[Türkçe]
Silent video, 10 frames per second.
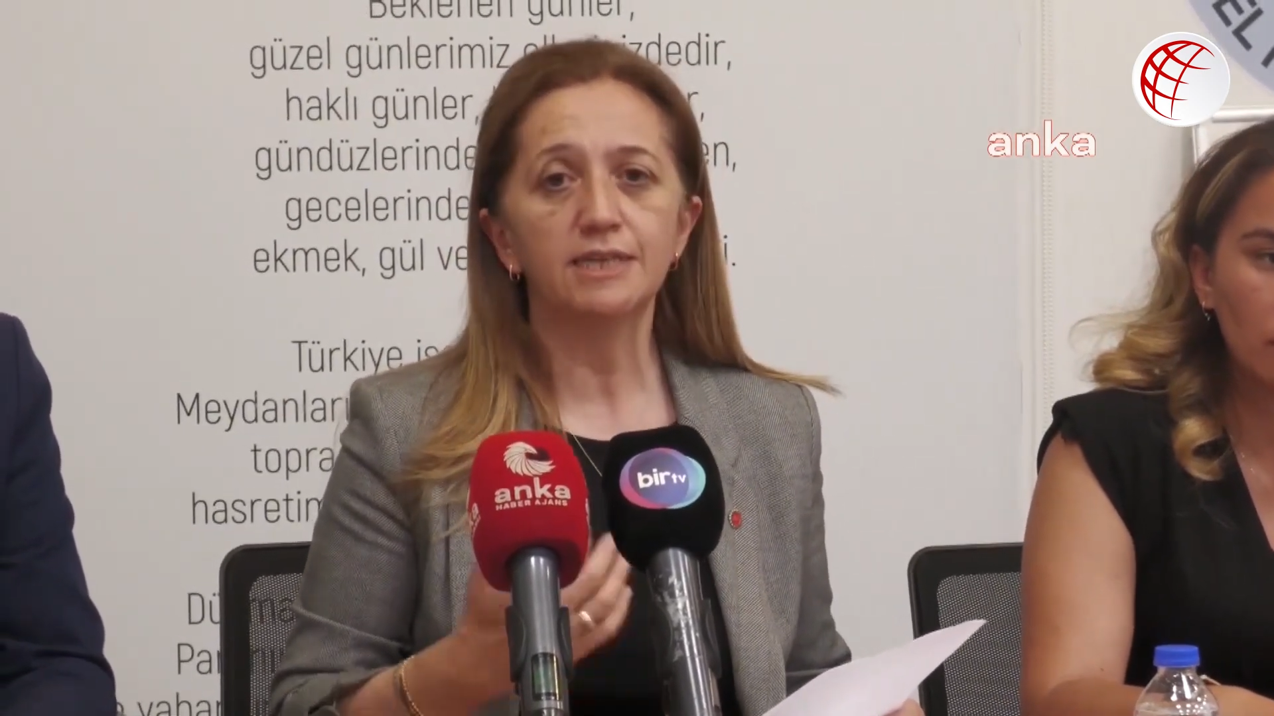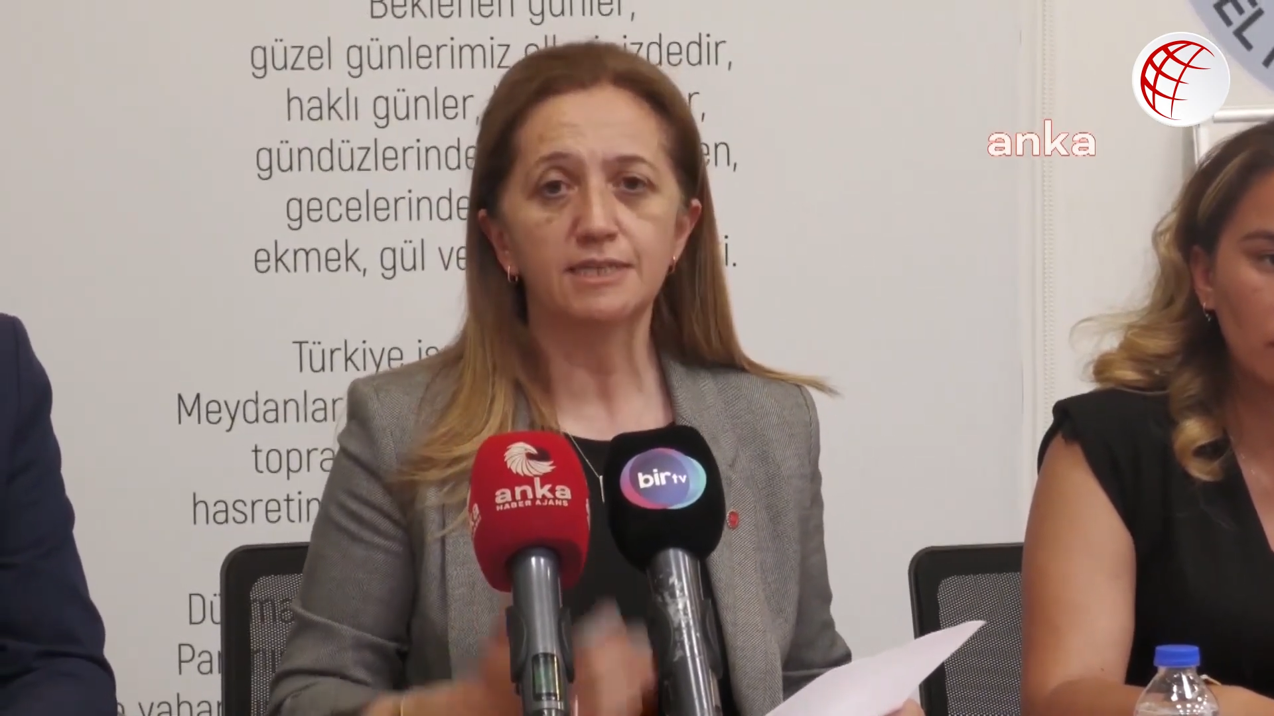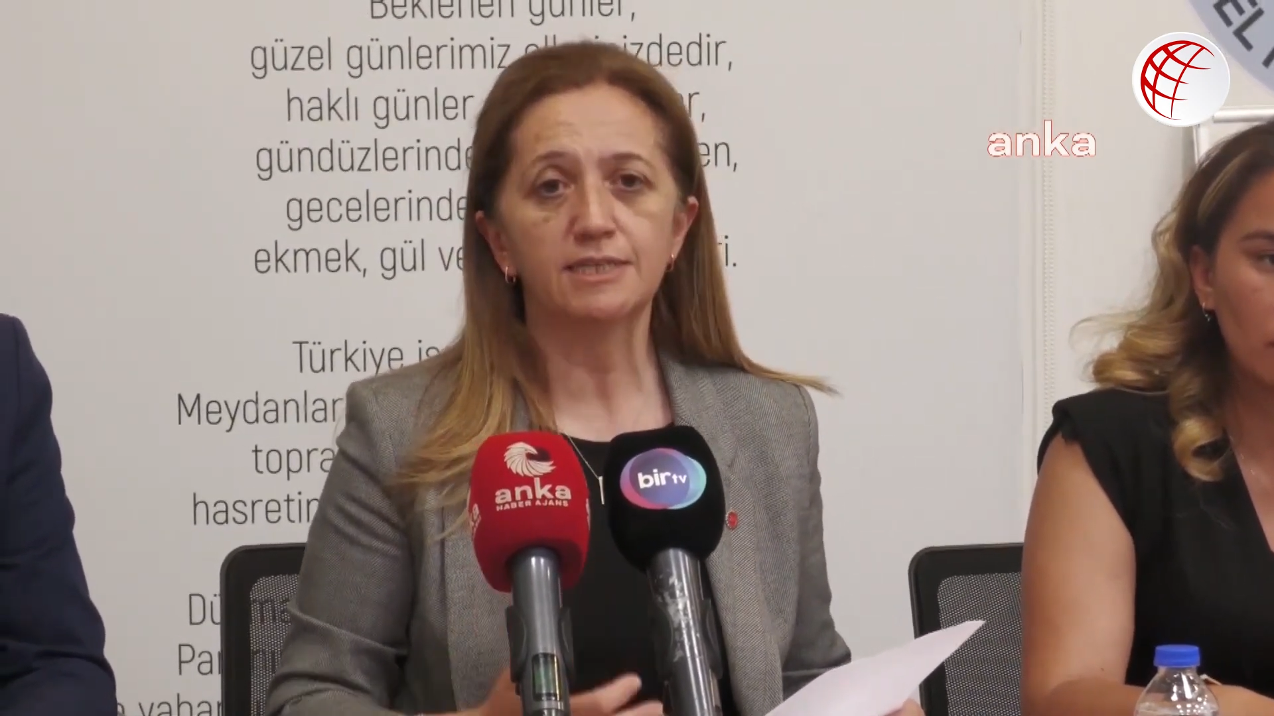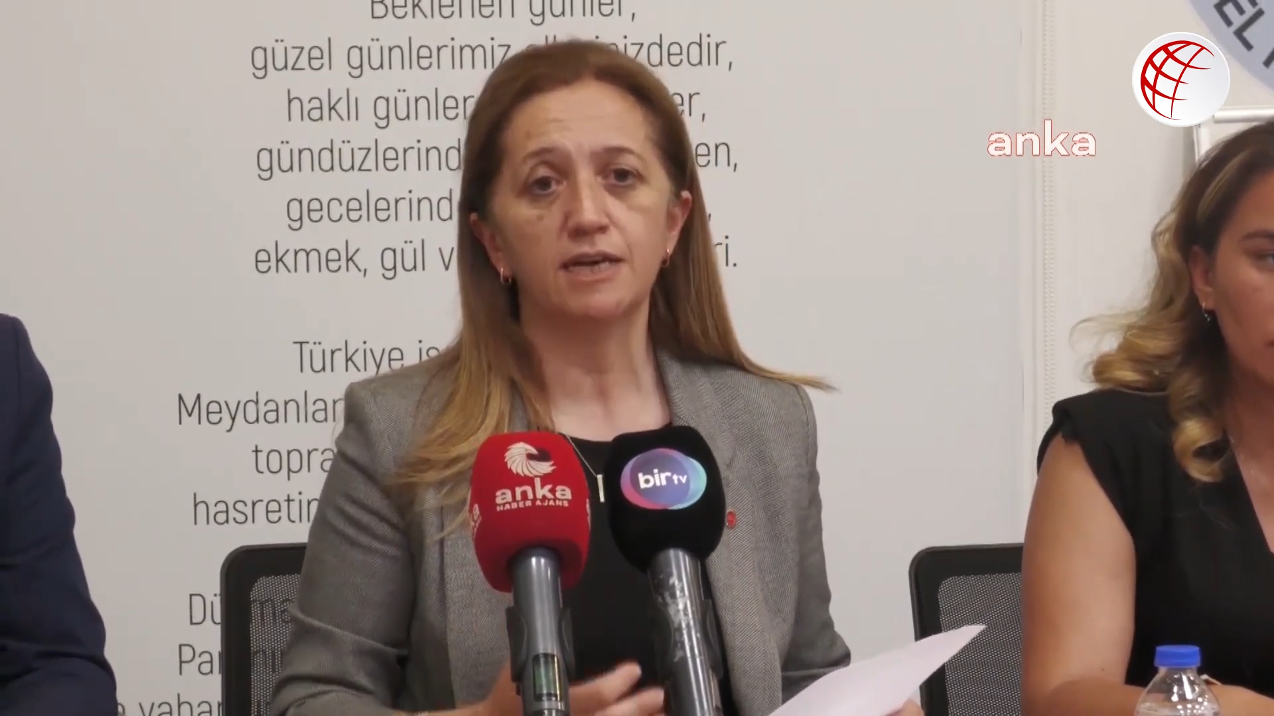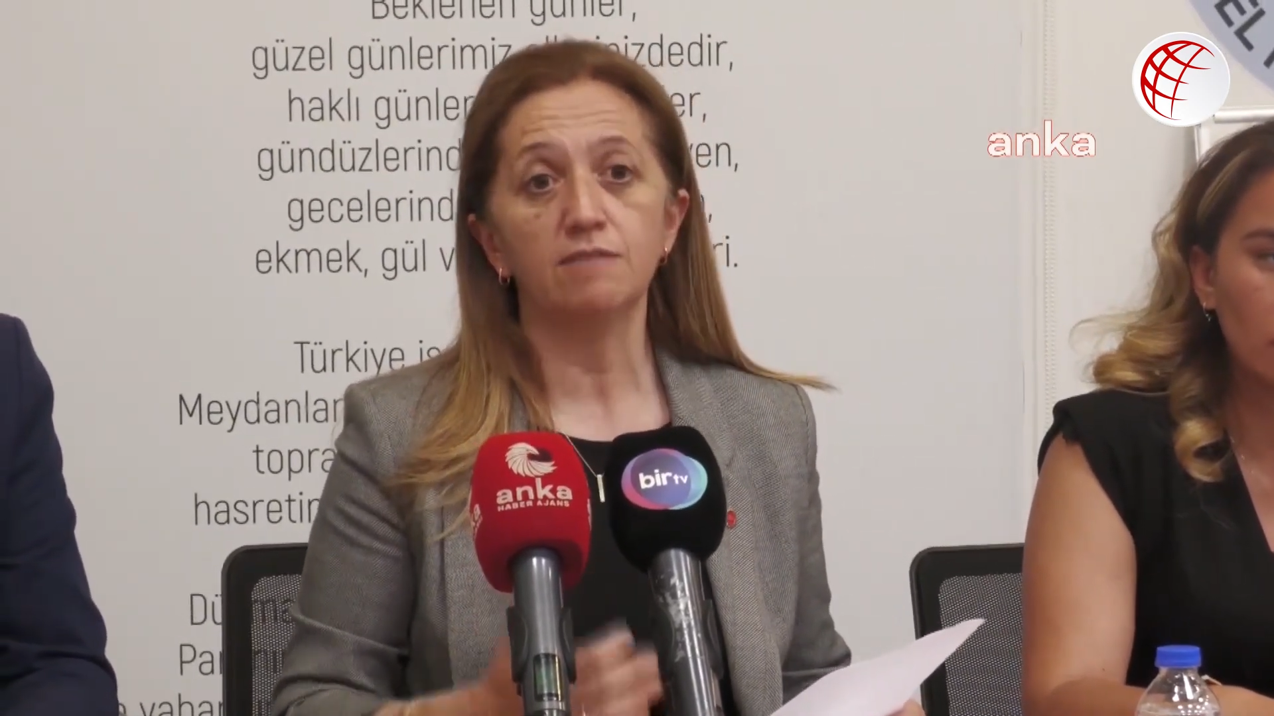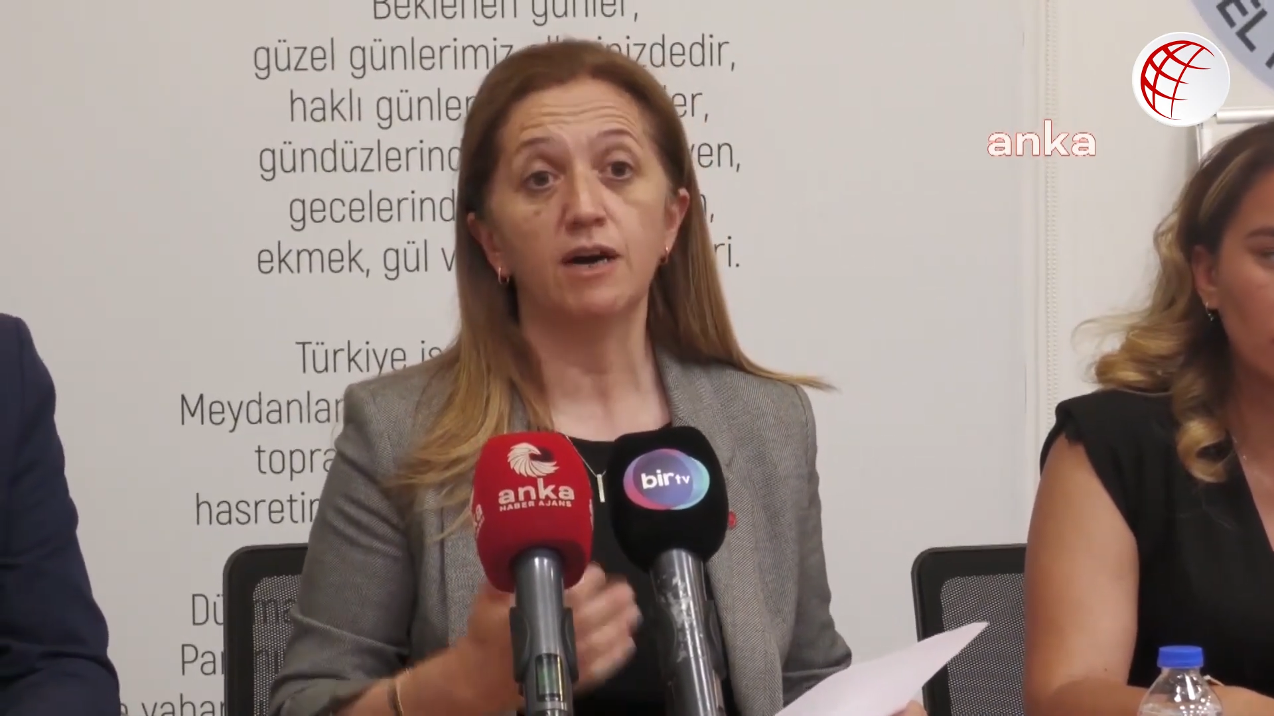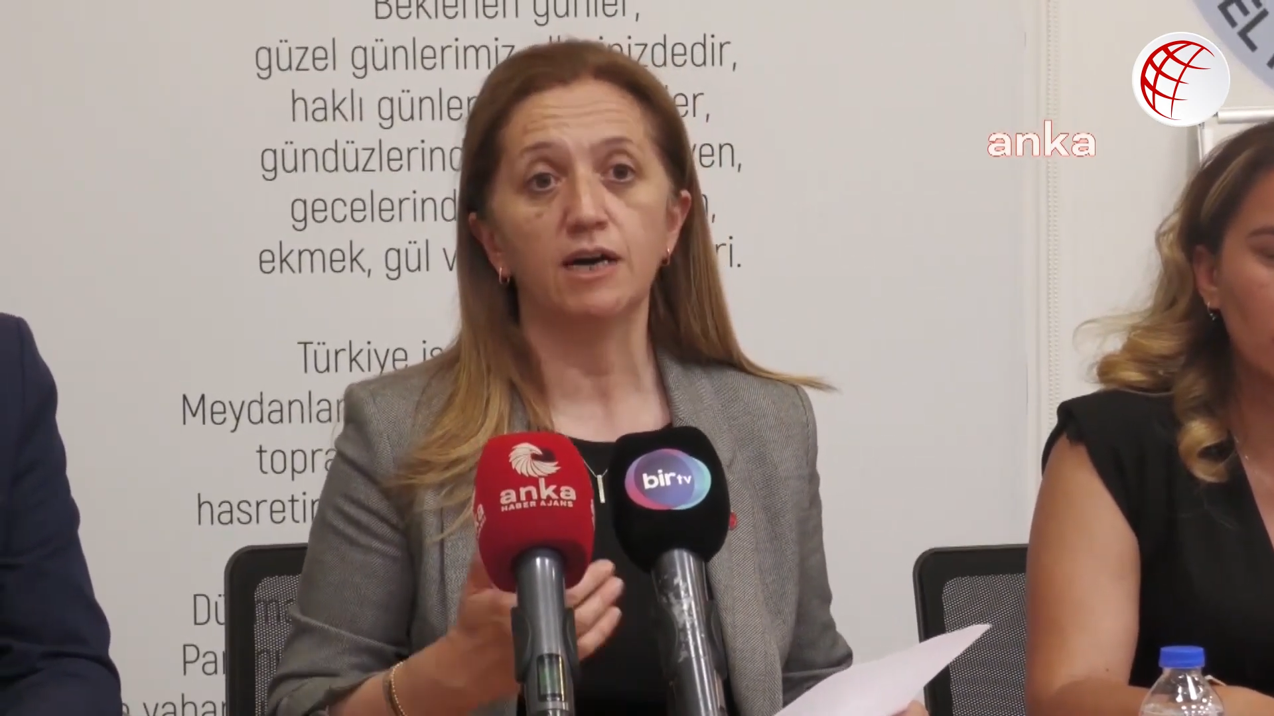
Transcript: yasal ve